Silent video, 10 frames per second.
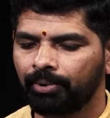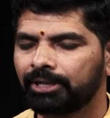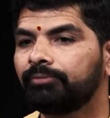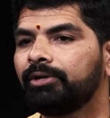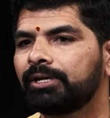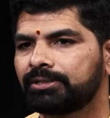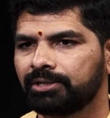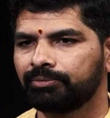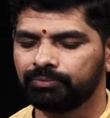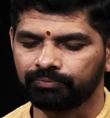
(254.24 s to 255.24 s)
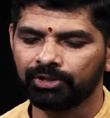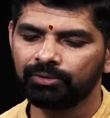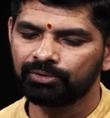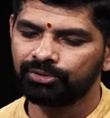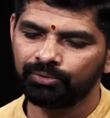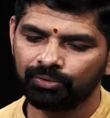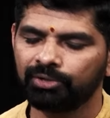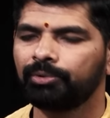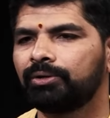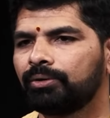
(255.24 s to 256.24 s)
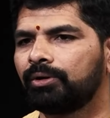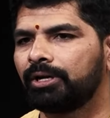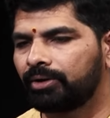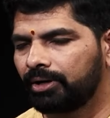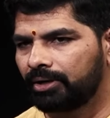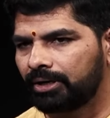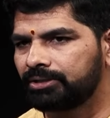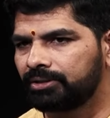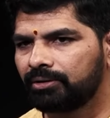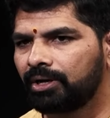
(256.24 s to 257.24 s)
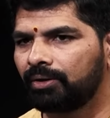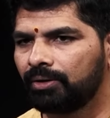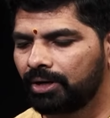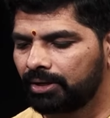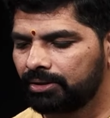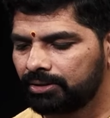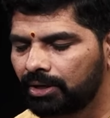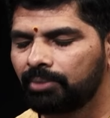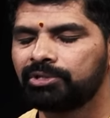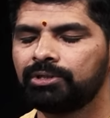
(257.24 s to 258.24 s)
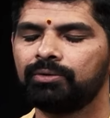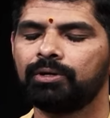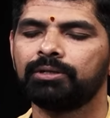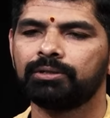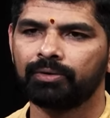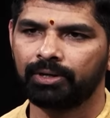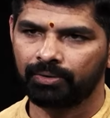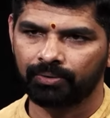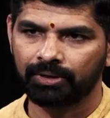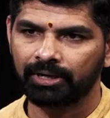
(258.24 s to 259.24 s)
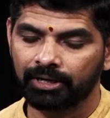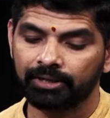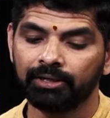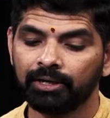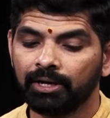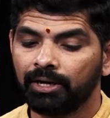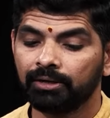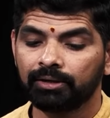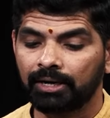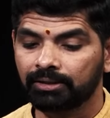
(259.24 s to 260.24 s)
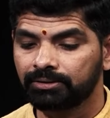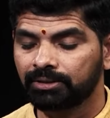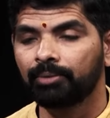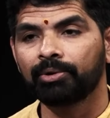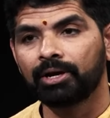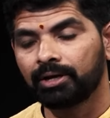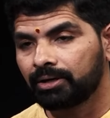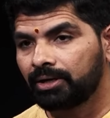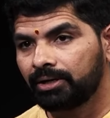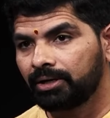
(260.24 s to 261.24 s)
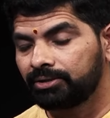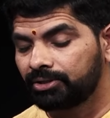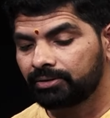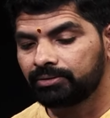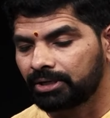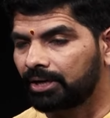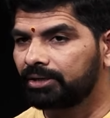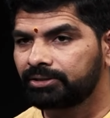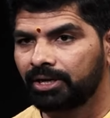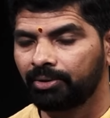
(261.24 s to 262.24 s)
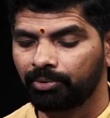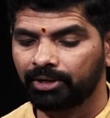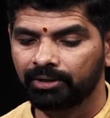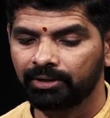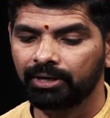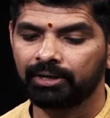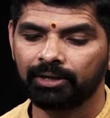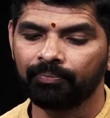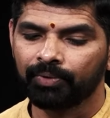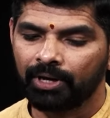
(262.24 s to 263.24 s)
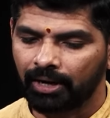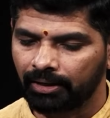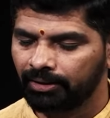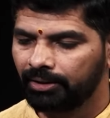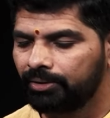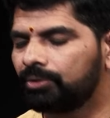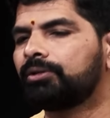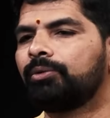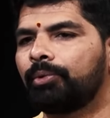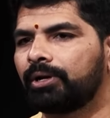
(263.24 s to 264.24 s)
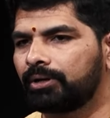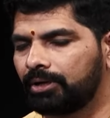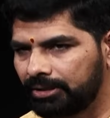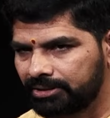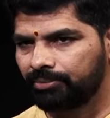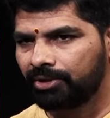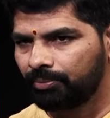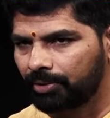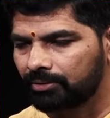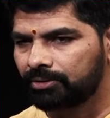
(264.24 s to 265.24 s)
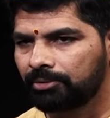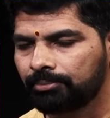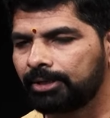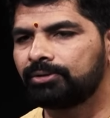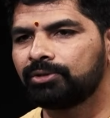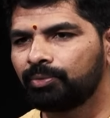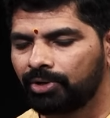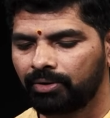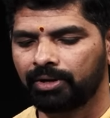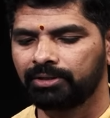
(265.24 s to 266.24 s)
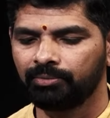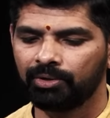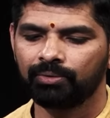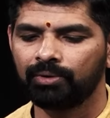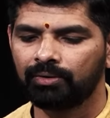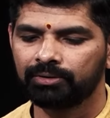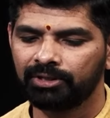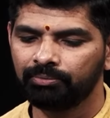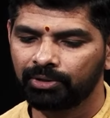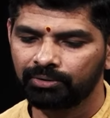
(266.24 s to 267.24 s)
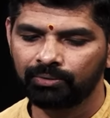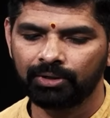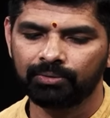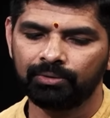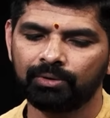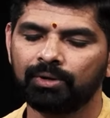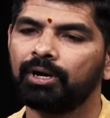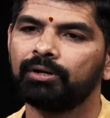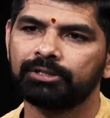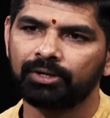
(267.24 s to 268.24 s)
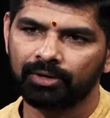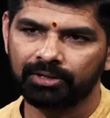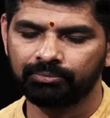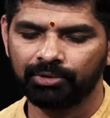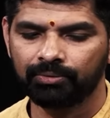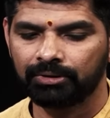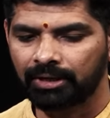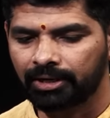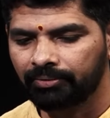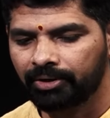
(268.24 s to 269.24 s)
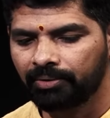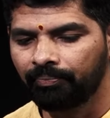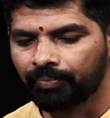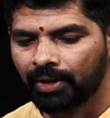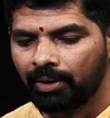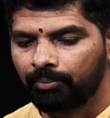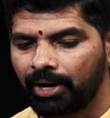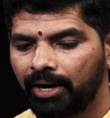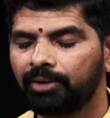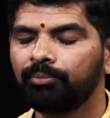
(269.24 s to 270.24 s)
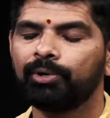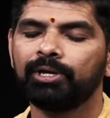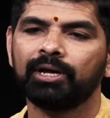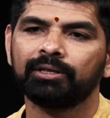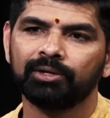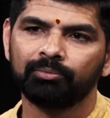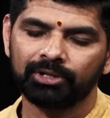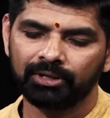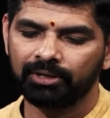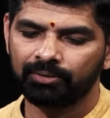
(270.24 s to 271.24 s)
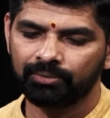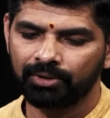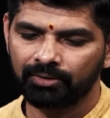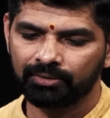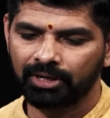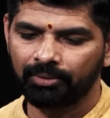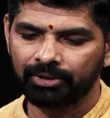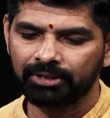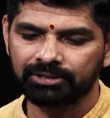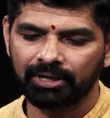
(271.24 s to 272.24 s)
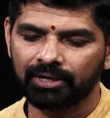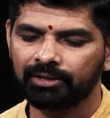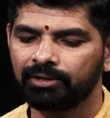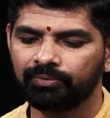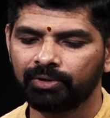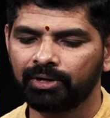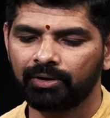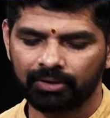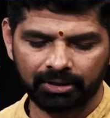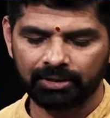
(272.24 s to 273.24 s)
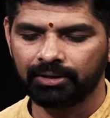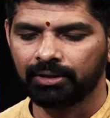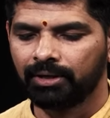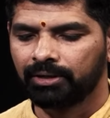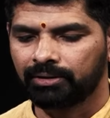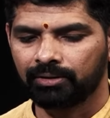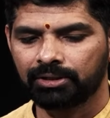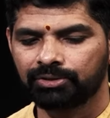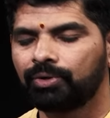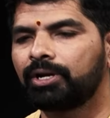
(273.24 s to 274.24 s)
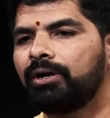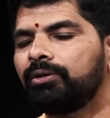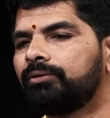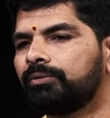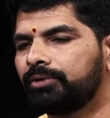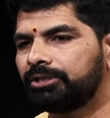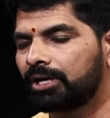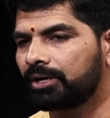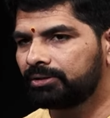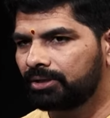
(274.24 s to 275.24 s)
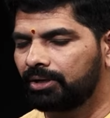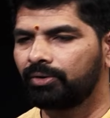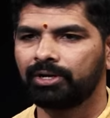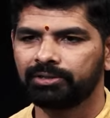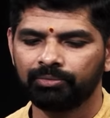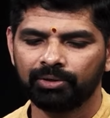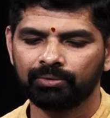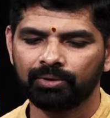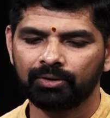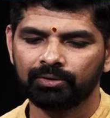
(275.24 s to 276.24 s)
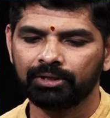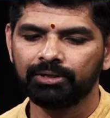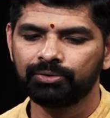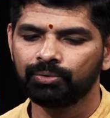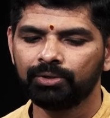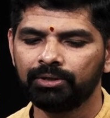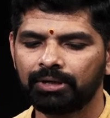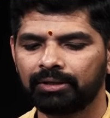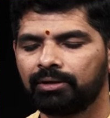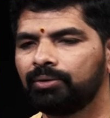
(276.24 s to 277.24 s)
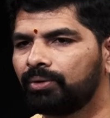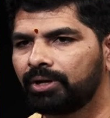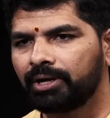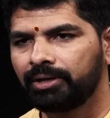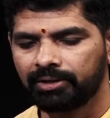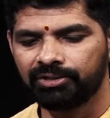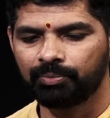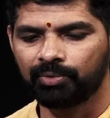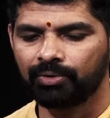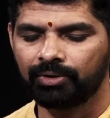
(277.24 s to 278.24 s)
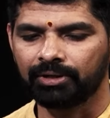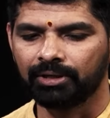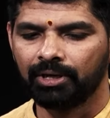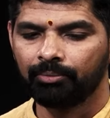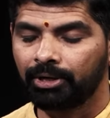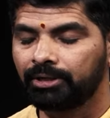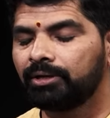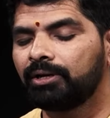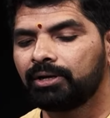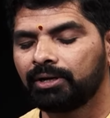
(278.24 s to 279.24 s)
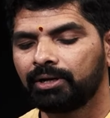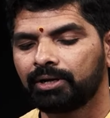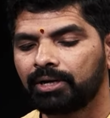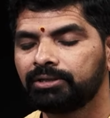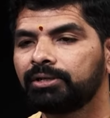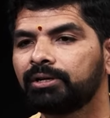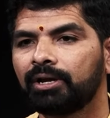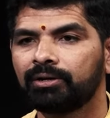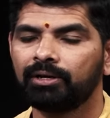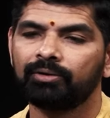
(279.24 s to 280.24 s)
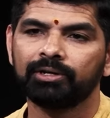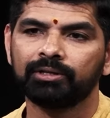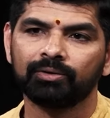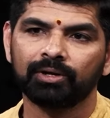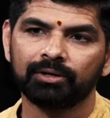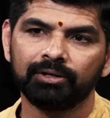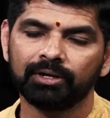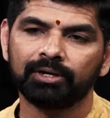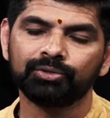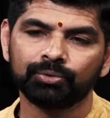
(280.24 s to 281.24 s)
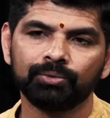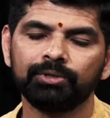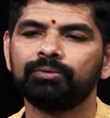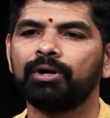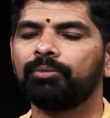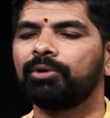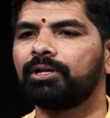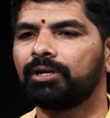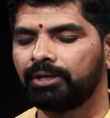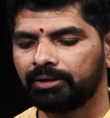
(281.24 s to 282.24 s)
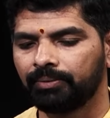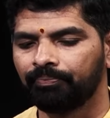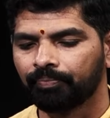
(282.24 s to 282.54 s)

పదవి నష్టము ఇది కొంచెం గుర్తుపెట్టుకోవాలి ఎవరైనా రాజకీయ నాయకులు కానీ టాప్ సీఈఓ ఎగ్జో ఎవరైనా ఉన్నా కానీ వీళ్ళు రాజశ్యామల యాగాన్ని కానీ చేయడం చాలా చాలా ఇంపార్టెంట్ ఎందుకంటే అన్ని రోజులు కష్టపడి పదవి సంపాదించుకుని పోయే అవకాశం ఎక్కువగా ఉంది బంధువులకు రోగాలు వచ్చే అవకాశం ఎక్కువ ధన వ్యయం ప్రాణం పోయే అంత ఇబ్బందిగా ఎక్కువగా ఉంది కాబట్టి చాలా కేర్ఫుల్గా ఉండాలి తర్వాత జ్వరాలు విచారాలు జరిగే అవకాశం ఎక్కువగా ఉంది సూర్యుడు అంత అనుకూలంగా లేరని చెప్పుకోవాలి పర్టికులర్గా రాజకీయ నాయకులు ఎవరైతే ఉన్నారో ఎందుకంటే సూర్యుడు వాళ్ళ మీద లేదంటే